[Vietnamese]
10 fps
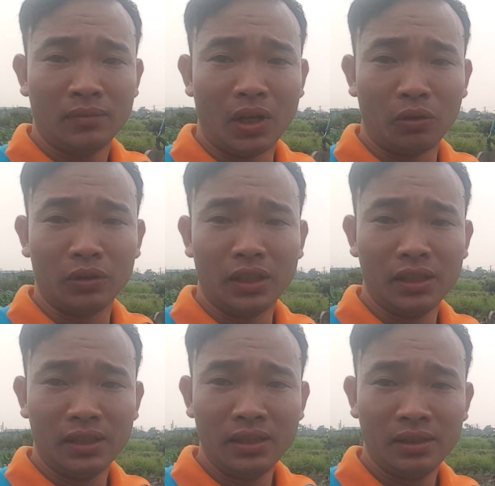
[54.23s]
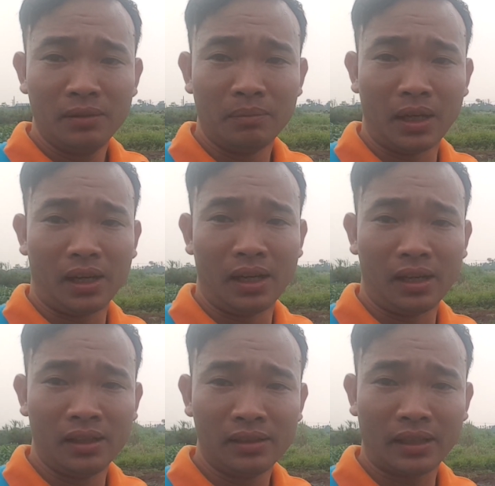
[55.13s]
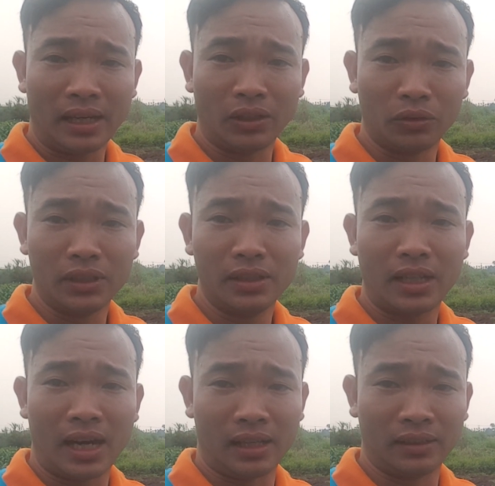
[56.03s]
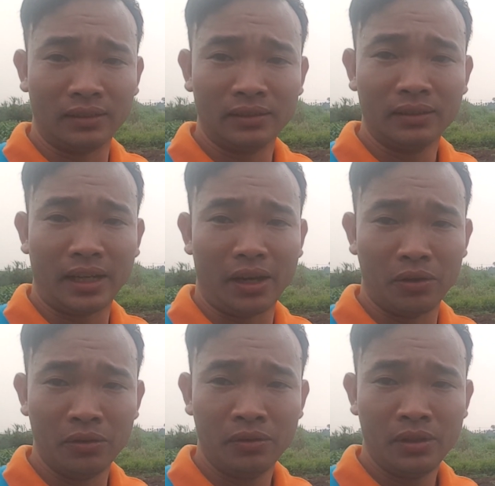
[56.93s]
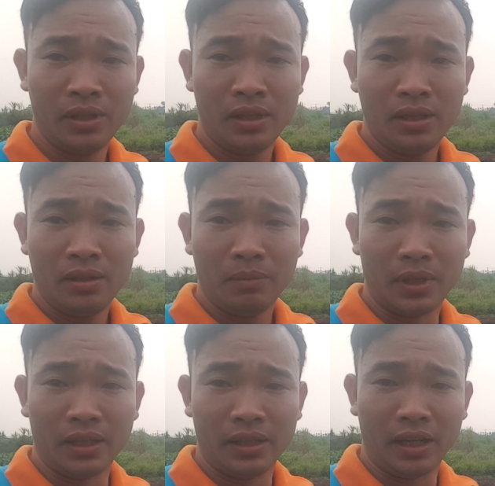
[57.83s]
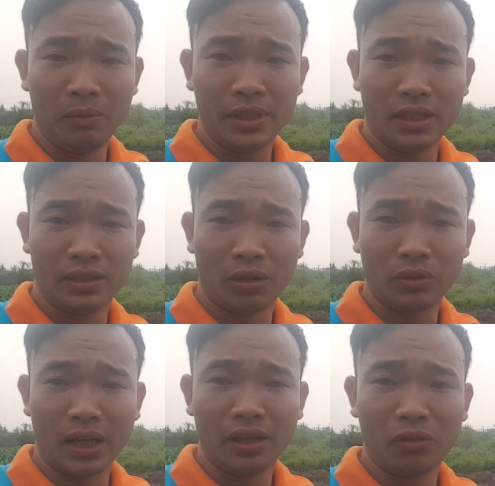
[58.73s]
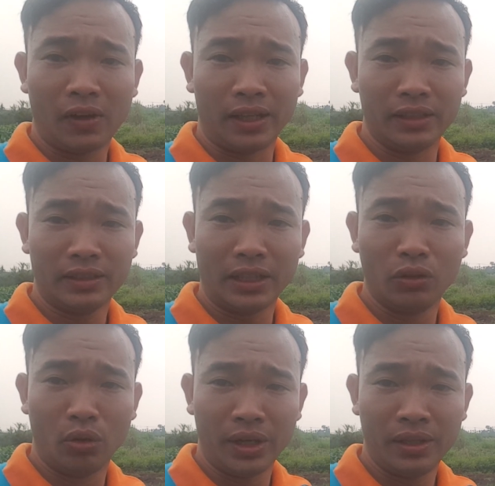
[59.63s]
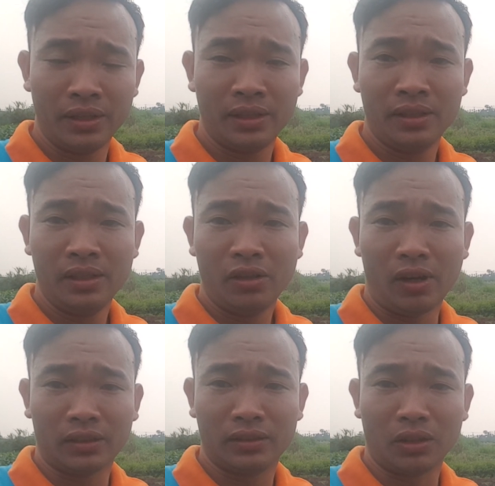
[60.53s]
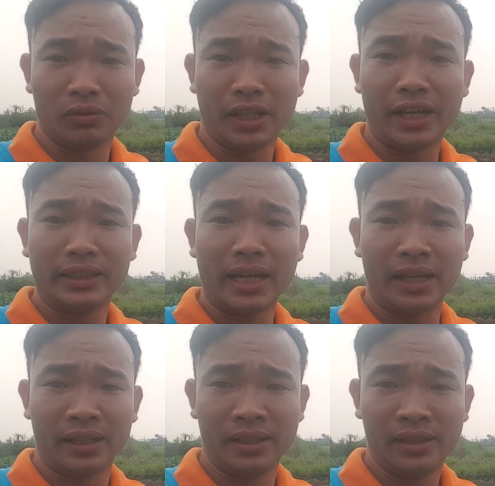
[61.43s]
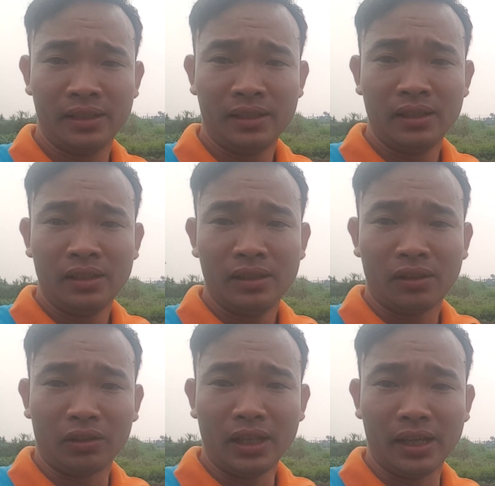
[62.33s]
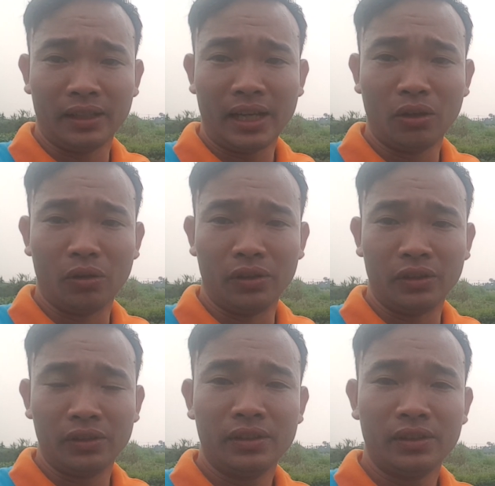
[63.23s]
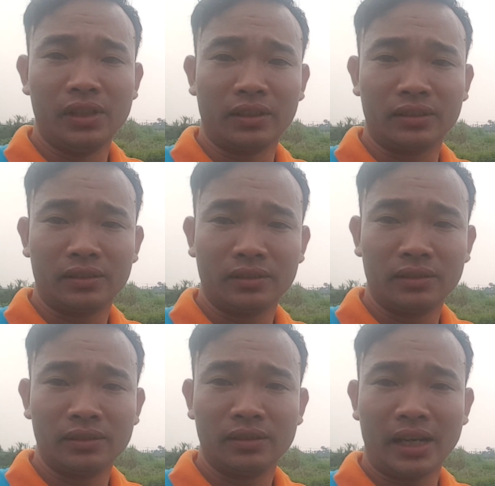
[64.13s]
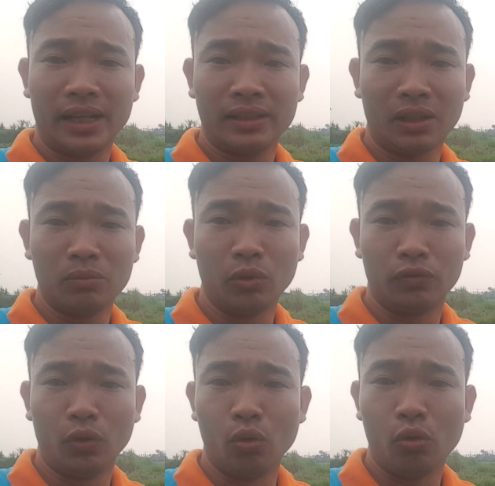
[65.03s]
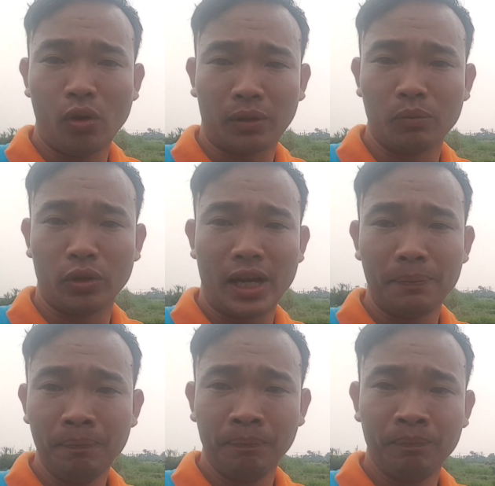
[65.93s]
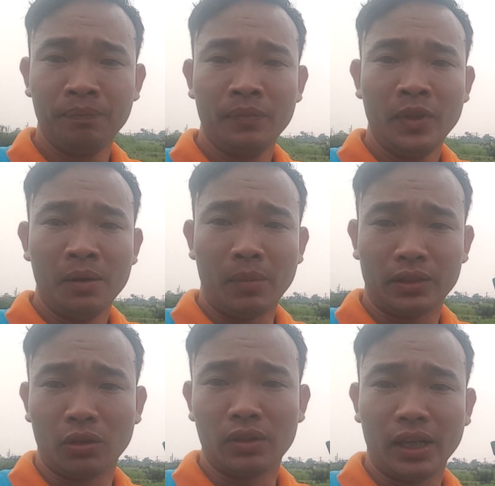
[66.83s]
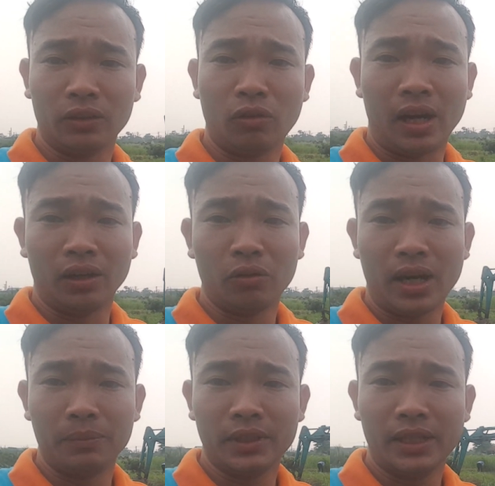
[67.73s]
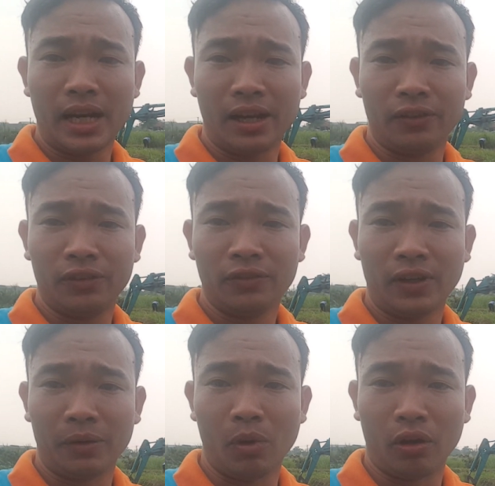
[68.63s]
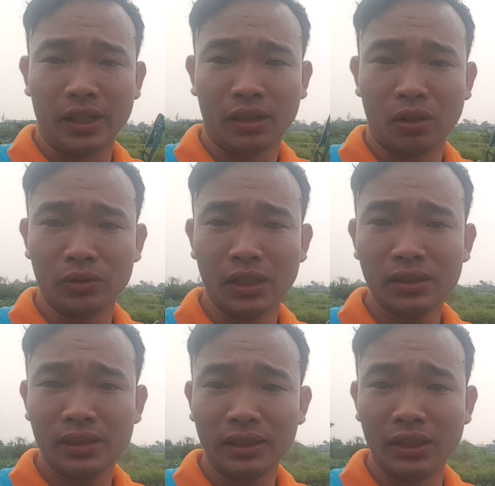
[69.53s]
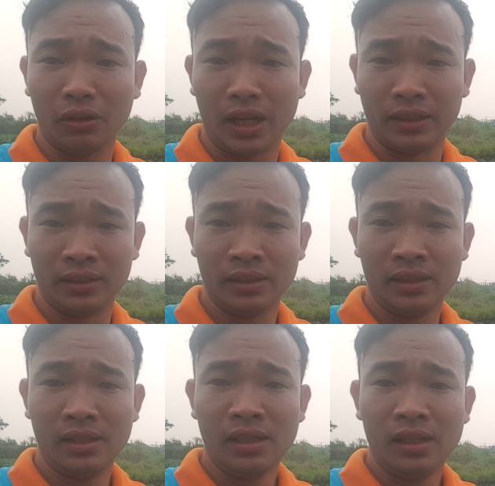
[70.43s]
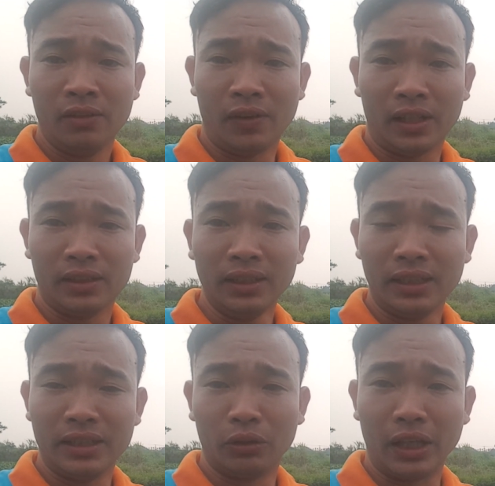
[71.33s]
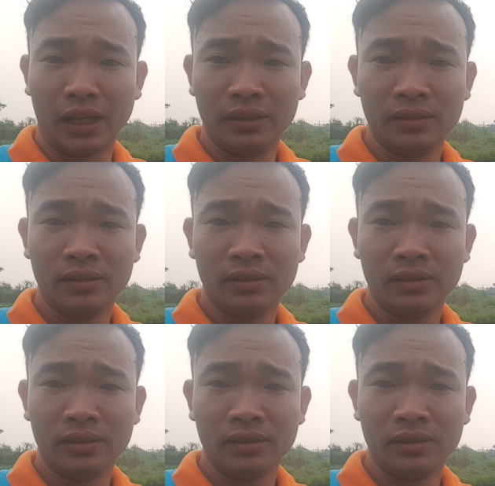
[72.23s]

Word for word: đầu tư mà càng đầu tư càng nghèo bởi nếu bây giờ trồng cây không phải như chăn nuôi hoặc trồng cây ngắn ngày có thể thay đổi được ngay trong một vụ hoặc một năm mà trồng cây ăn quả lâu năm như thế này phải bỏ ra công sức rất nhiều lần và rất là nhiều tiền